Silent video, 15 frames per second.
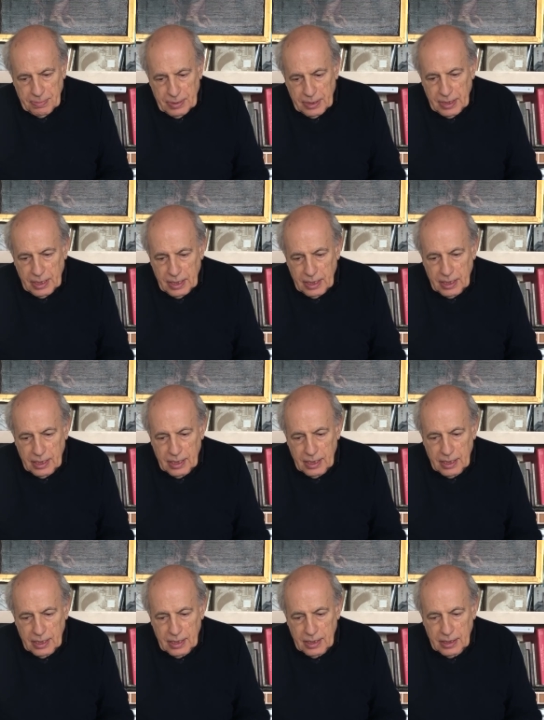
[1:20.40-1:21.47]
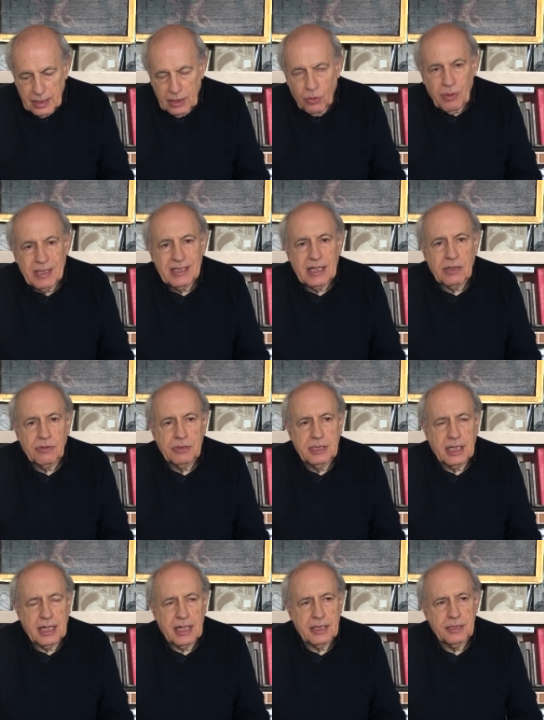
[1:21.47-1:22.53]
di, di questa
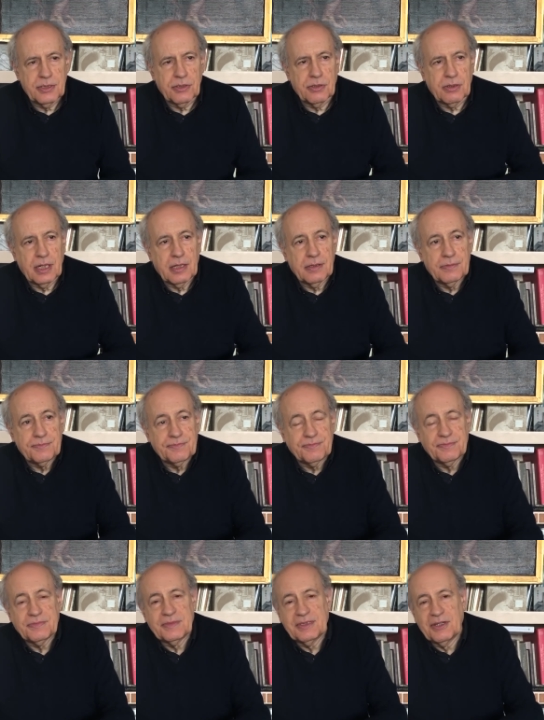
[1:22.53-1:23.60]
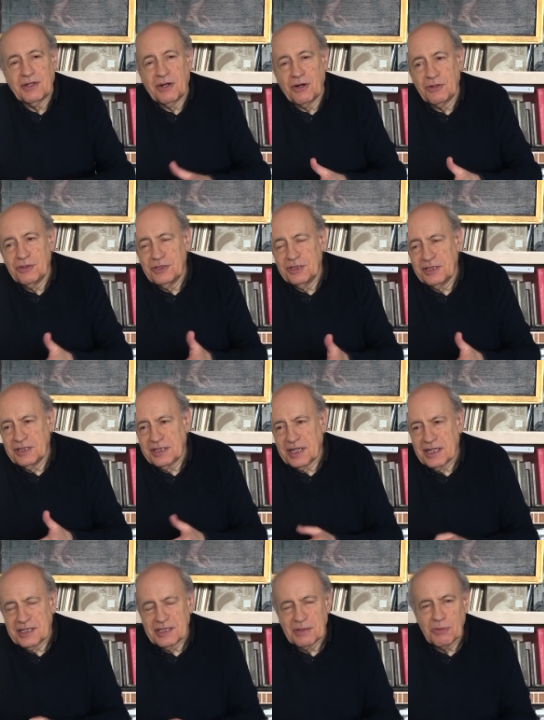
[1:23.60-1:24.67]
consacrazione. Oggi si
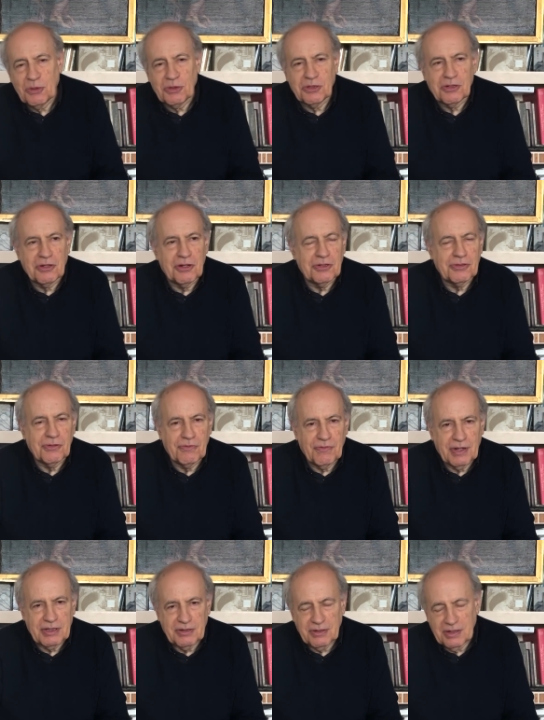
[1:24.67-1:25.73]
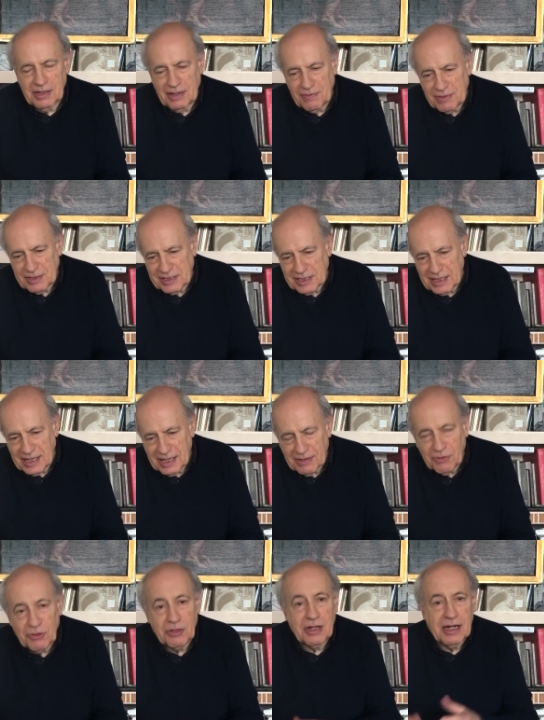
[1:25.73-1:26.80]
scherza molto no? sul fatto della festa del
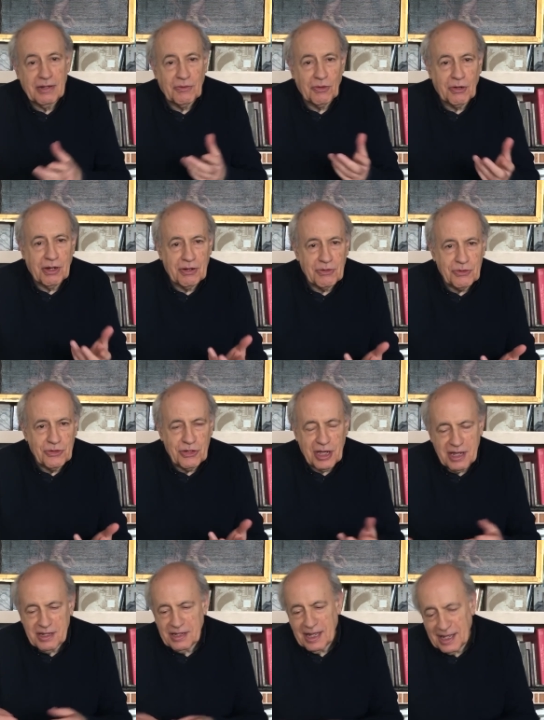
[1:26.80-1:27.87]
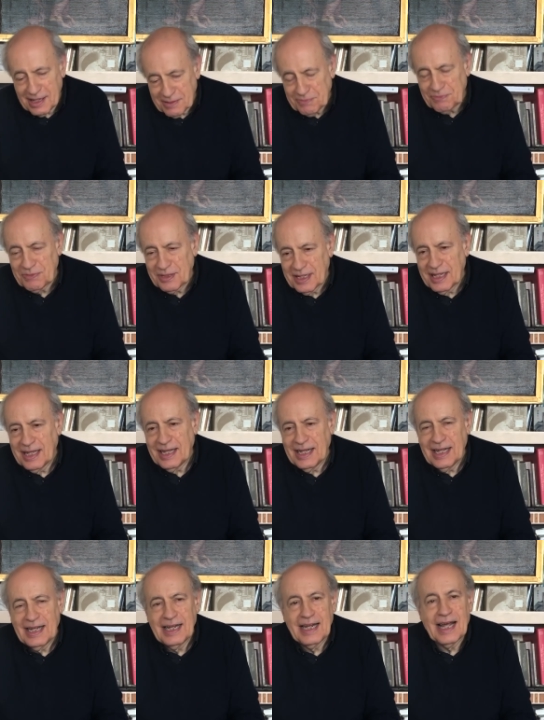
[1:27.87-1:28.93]
lavoro, del lavoro che non c'è. Eh?
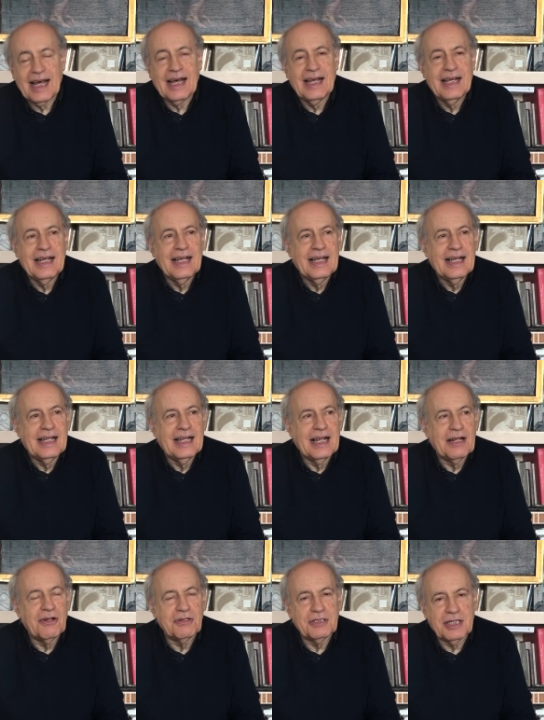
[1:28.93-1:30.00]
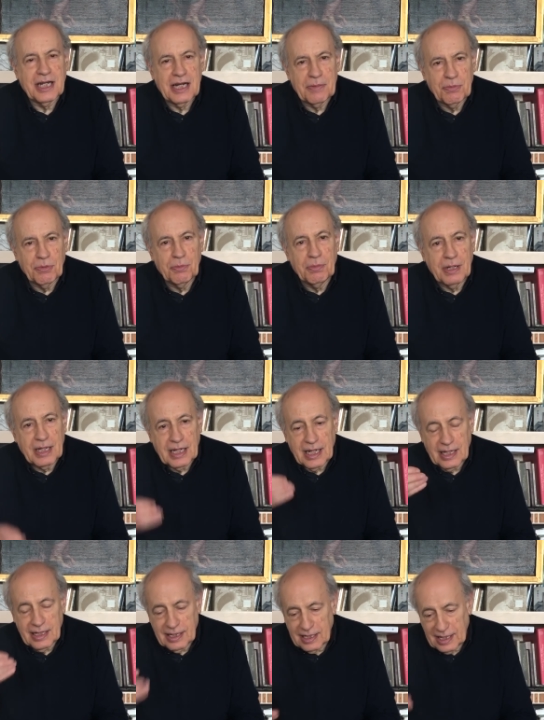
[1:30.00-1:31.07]
La, la nostra
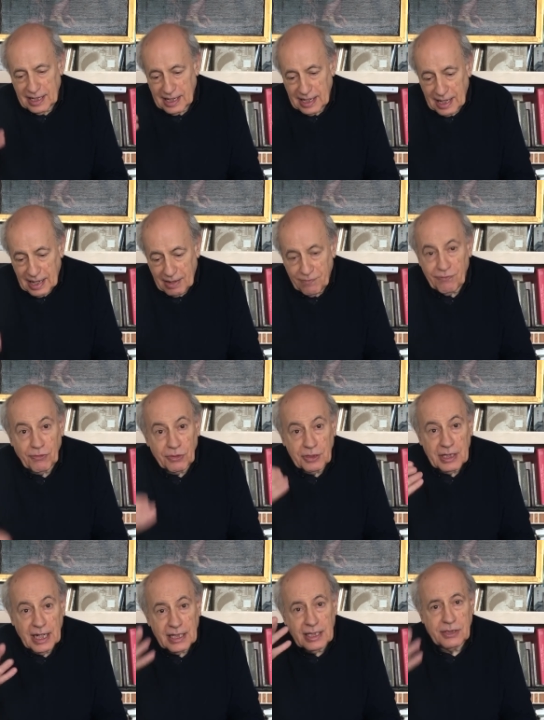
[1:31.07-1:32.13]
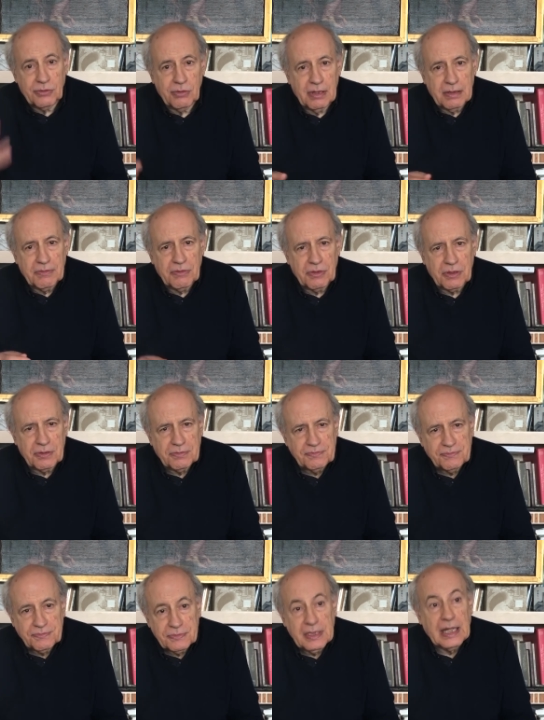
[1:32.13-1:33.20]
Repubblica è fondata sul lavoro
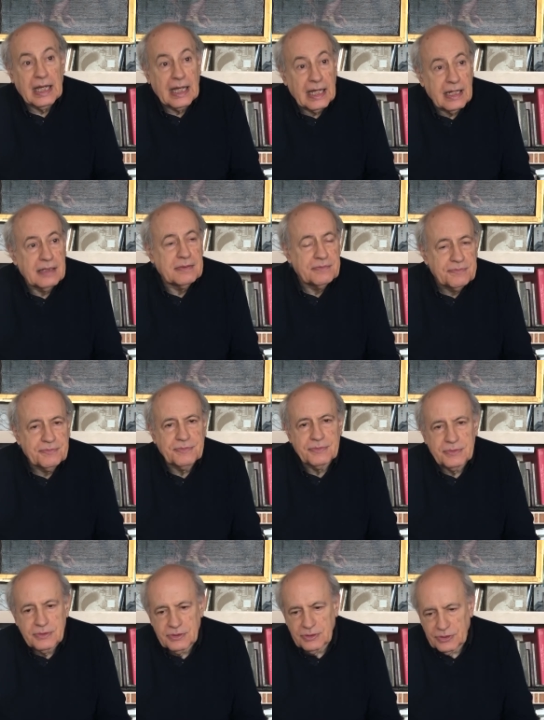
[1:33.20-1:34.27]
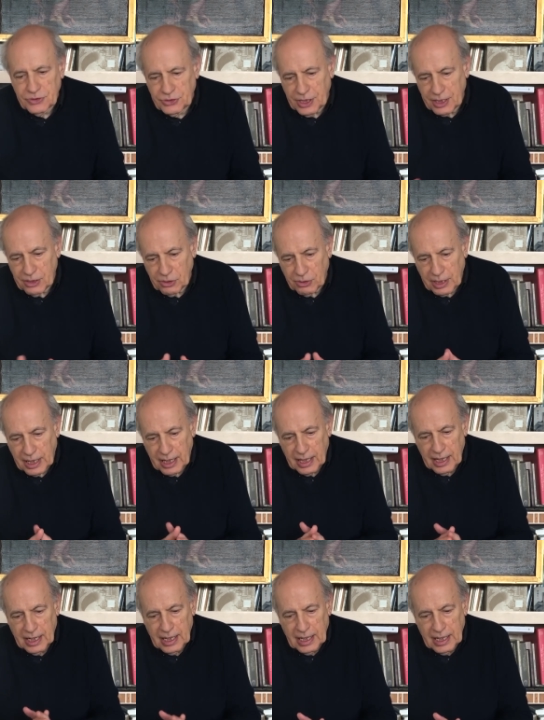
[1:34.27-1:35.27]
e certo che